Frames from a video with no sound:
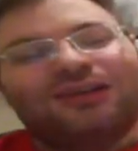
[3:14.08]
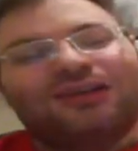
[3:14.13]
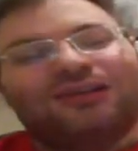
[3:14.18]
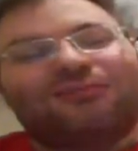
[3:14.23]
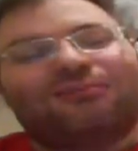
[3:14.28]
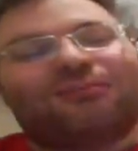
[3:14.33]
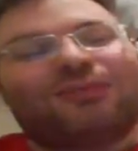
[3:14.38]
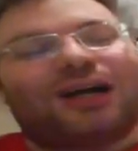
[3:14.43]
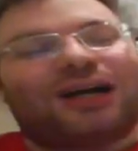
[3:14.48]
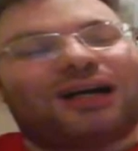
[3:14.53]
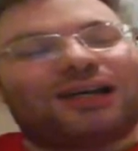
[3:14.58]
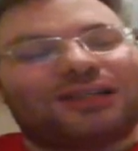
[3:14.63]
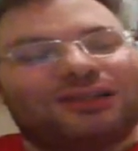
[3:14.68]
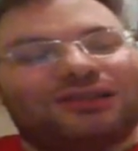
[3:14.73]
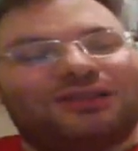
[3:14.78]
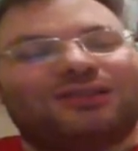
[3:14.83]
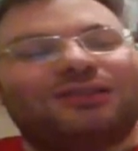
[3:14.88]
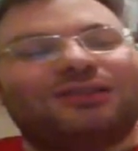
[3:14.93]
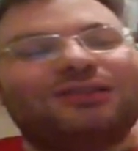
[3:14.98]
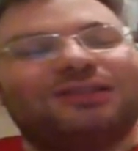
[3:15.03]

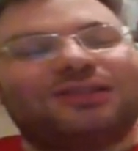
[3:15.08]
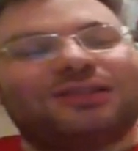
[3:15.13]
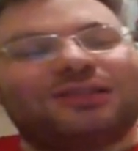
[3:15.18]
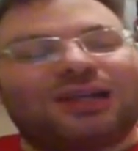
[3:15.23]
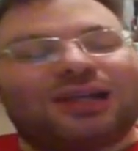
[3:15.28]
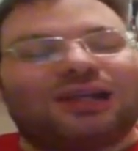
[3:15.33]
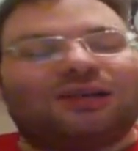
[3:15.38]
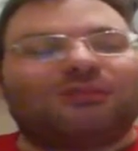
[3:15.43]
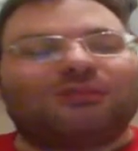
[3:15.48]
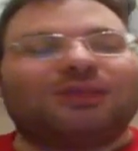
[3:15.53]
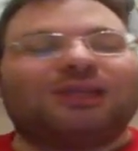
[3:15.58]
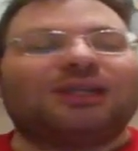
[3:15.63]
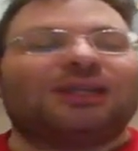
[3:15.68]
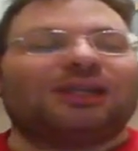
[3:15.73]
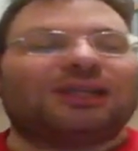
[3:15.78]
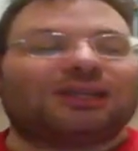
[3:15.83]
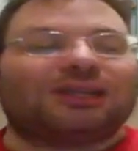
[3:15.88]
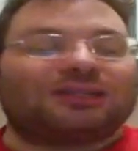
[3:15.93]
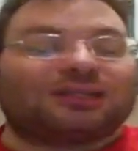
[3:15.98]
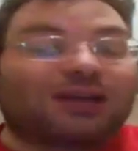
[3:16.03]
madonna
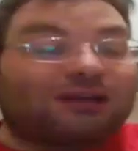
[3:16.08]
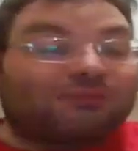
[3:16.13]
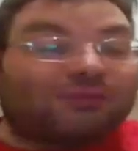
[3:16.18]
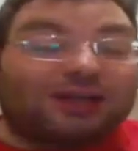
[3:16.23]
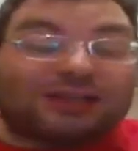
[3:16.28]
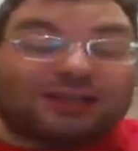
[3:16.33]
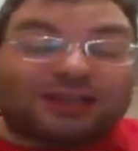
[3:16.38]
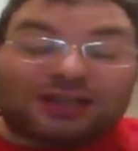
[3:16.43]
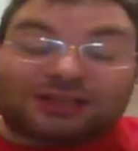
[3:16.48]
mia talmente